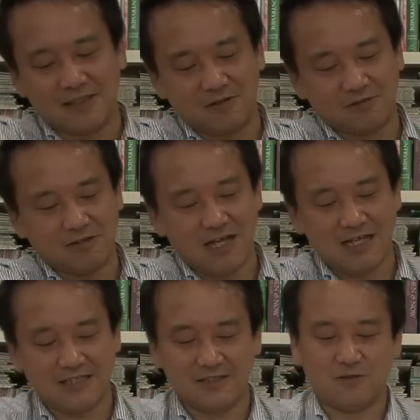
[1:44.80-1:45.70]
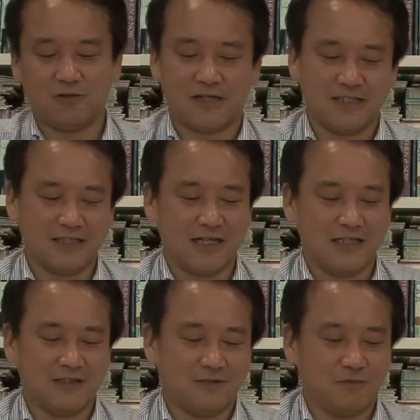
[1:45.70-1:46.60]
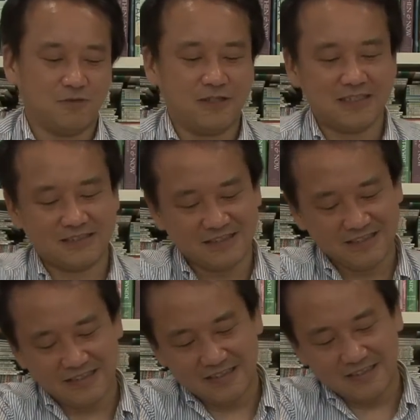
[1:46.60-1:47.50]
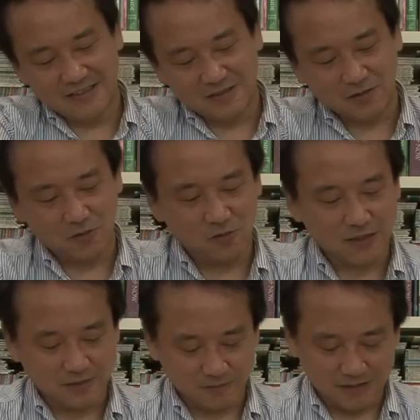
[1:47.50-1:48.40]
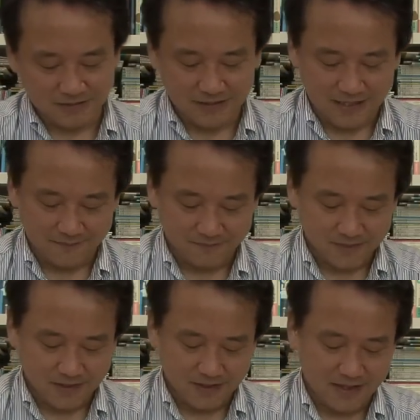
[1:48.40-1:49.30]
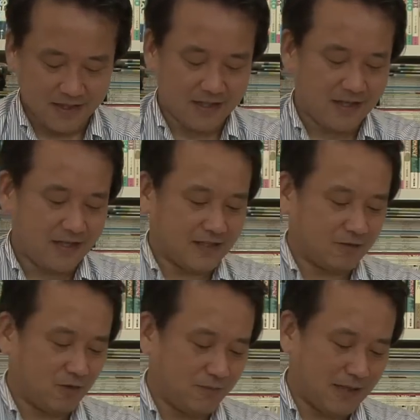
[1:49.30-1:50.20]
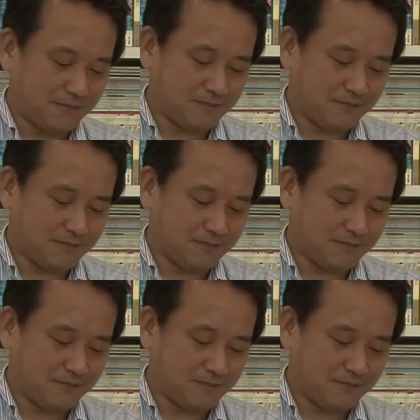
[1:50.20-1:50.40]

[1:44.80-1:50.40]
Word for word: 監督がいろいろ書いたものです。その他にもですね、例えば